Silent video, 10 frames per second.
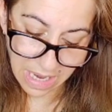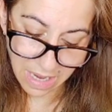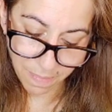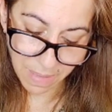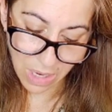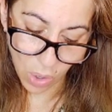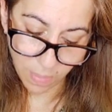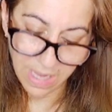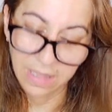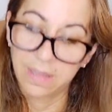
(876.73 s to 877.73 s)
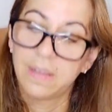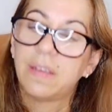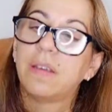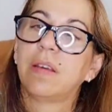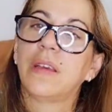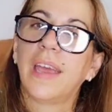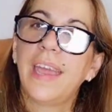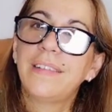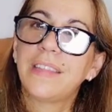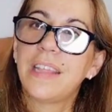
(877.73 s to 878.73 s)
el Beloved.
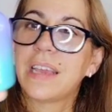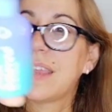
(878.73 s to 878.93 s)
Este de aquí,